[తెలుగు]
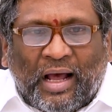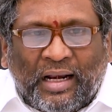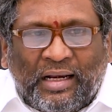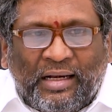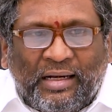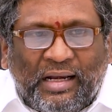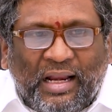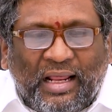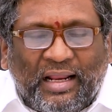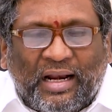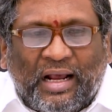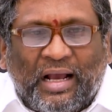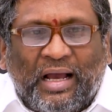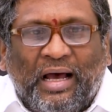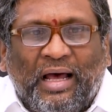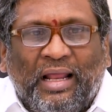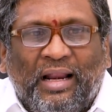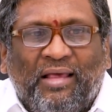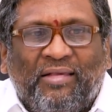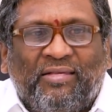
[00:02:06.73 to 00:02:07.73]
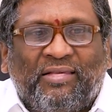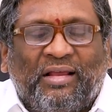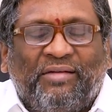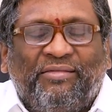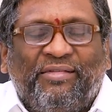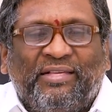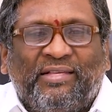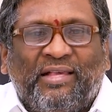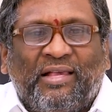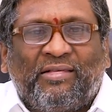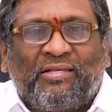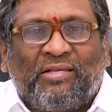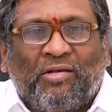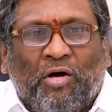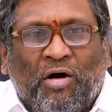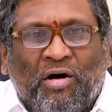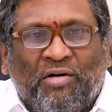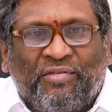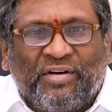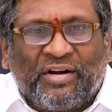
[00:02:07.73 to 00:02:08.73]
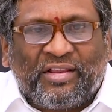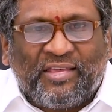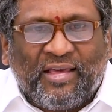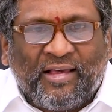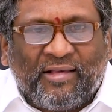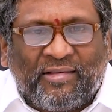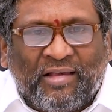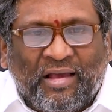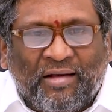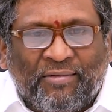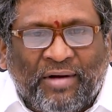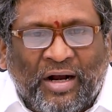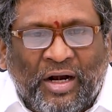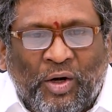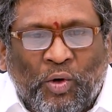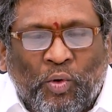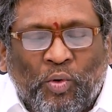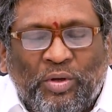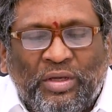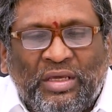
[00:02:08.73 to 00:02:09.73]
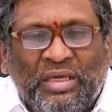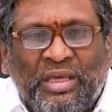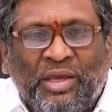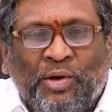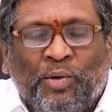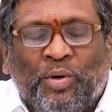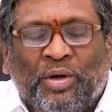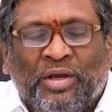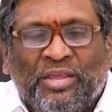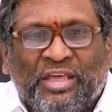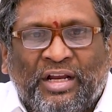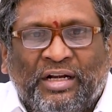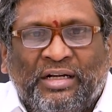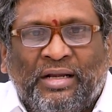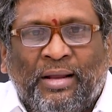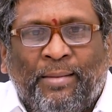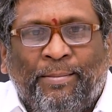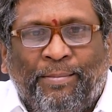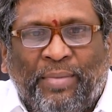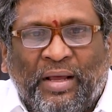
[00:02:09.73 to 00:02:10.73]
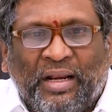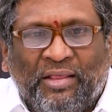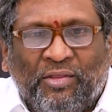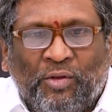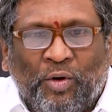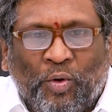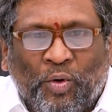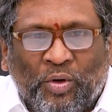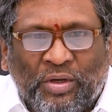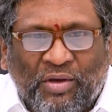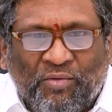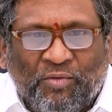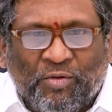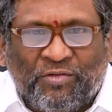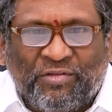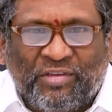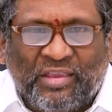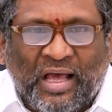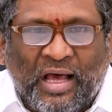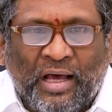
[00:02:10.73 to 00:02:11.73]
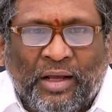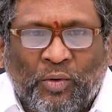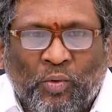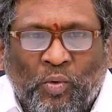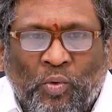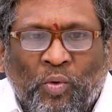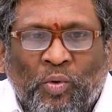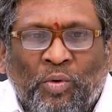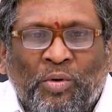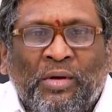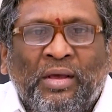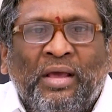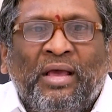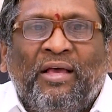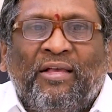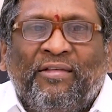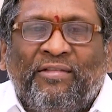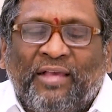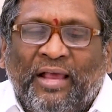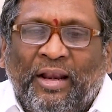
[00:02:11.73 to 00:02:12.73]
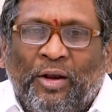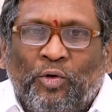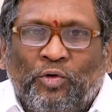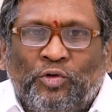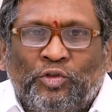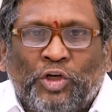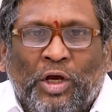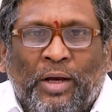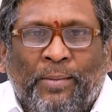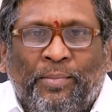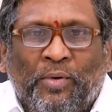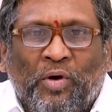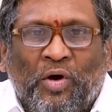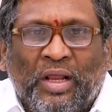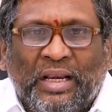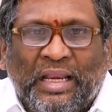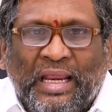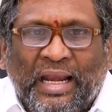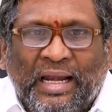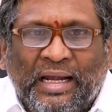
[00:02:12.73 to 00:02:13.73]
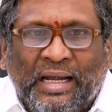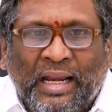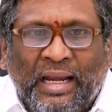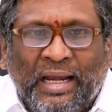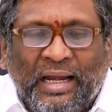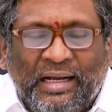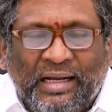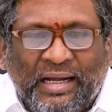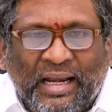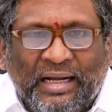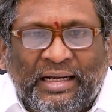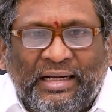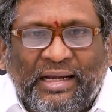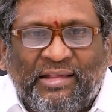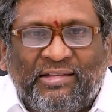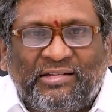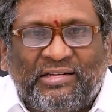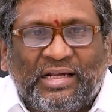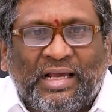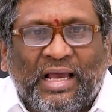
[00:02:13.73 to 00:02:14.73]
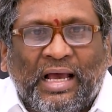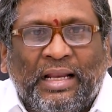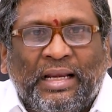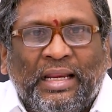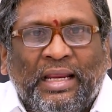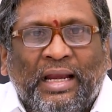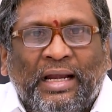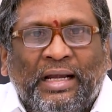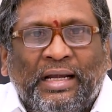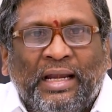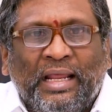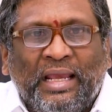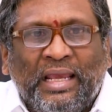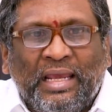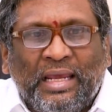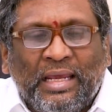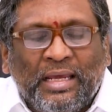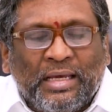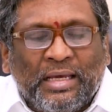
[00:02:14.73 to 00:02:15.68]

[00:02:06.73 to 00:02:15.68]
అన్ని రకాల సర్వీసెస్ ఆఫర్ చేసేవాళ్ళు ఈ యొక్క చట్టం పరిధిలోకి వస్తారు సెలూన్ షాప్ కానివ్వండి డెంటిస్ట్ కానివ్వండి